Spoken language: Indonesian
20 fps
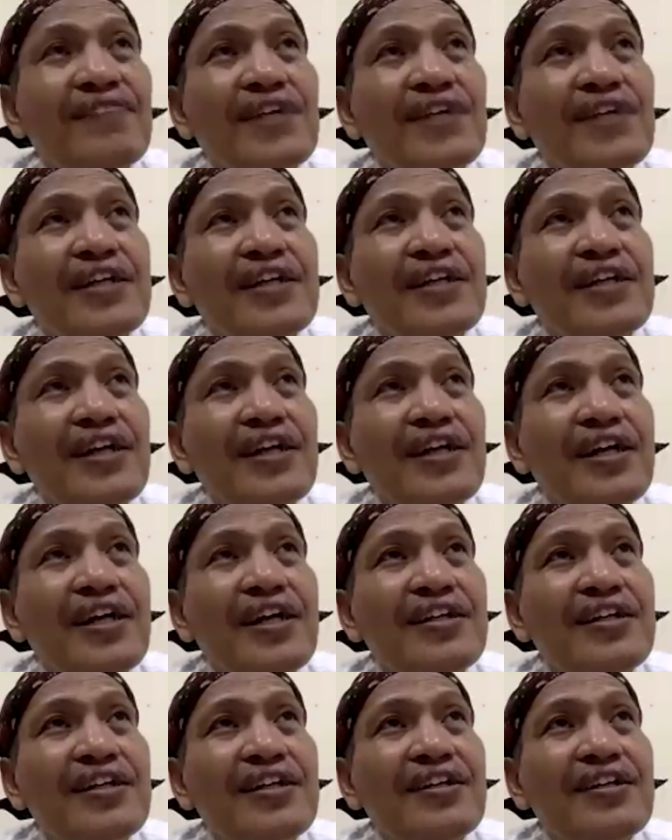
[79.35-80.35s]

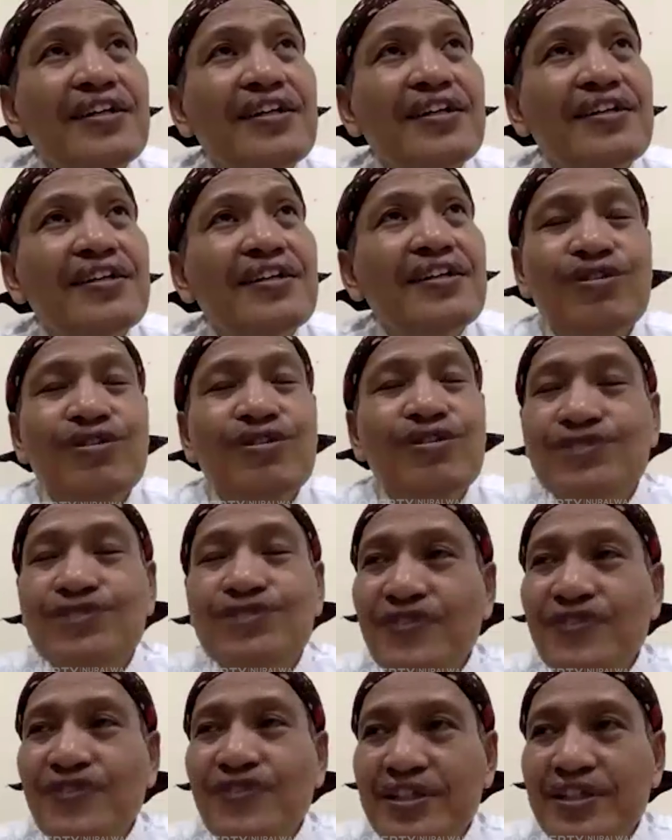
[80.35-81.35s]
mengadakan
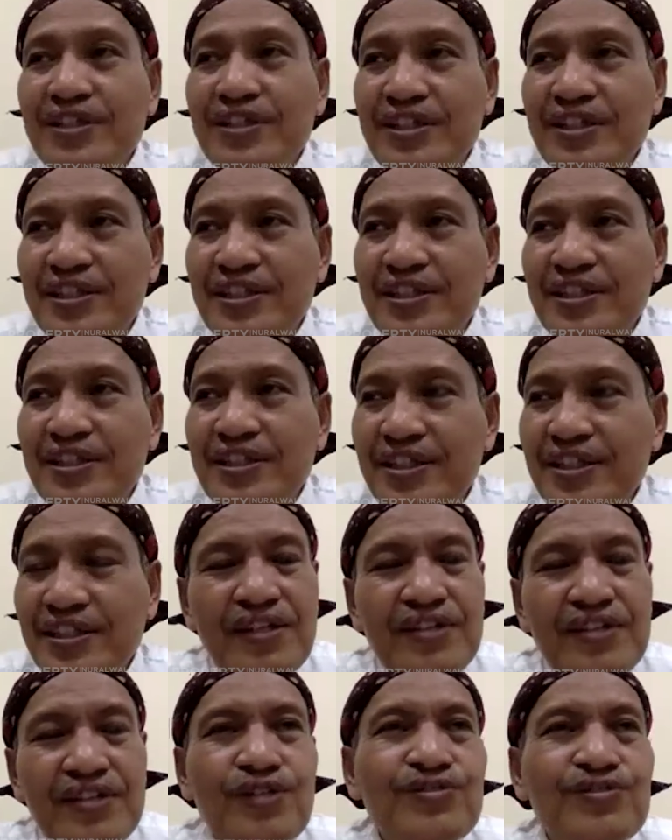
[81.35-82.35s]
forum seperti ini.
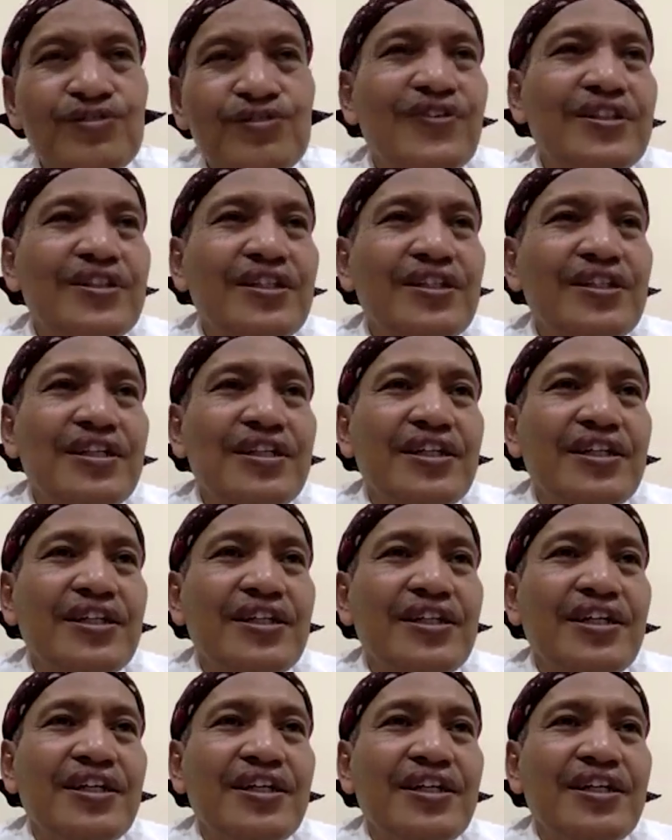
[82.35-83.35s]
Forum seperti
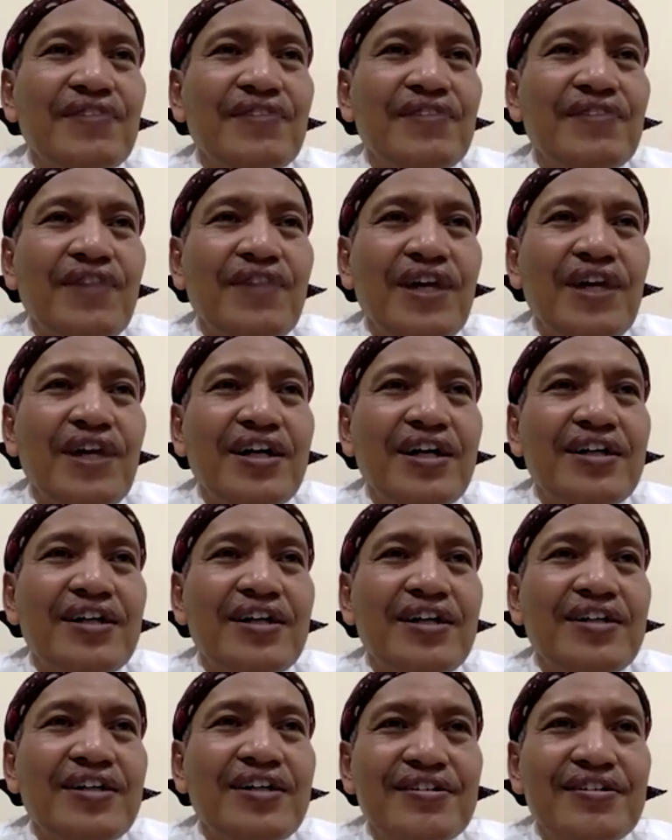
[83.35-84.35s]
ini
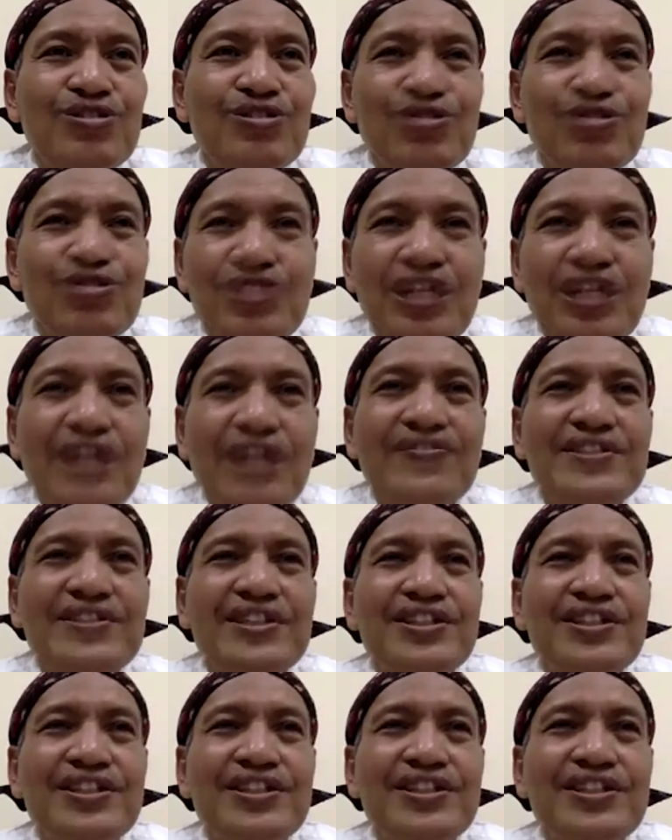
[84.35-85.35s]
memang susah
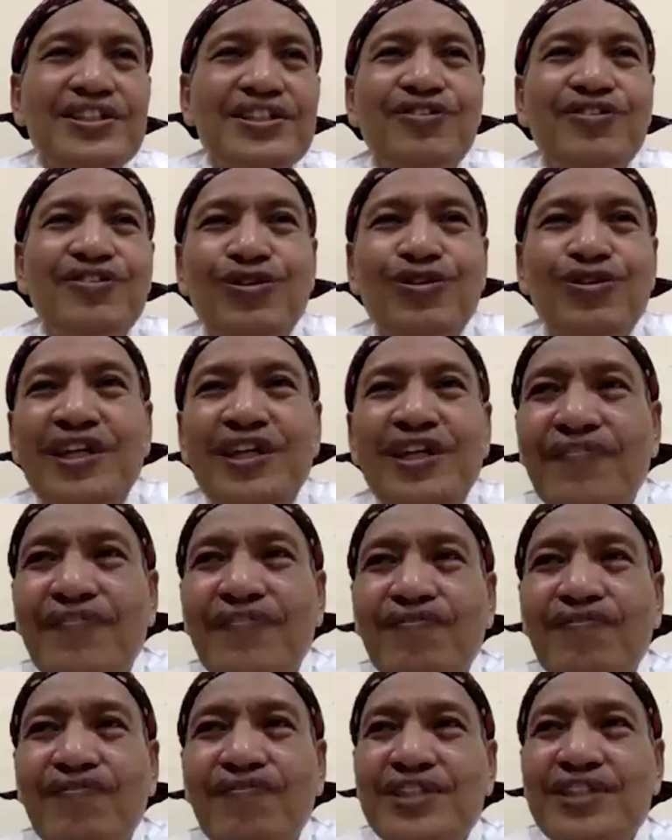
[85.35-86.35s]
menjadi forum yang
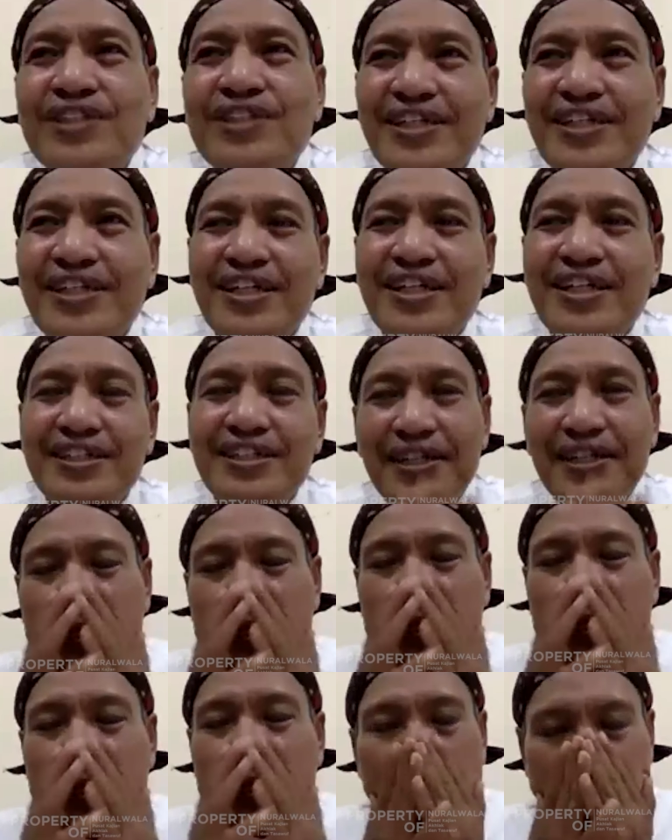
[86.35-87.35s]
besar sekali
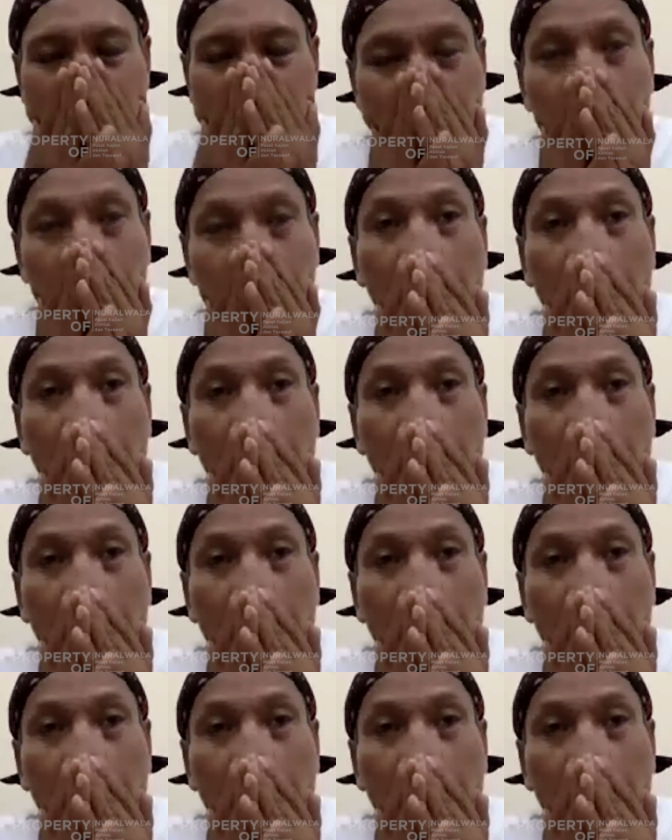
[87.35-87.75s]
karena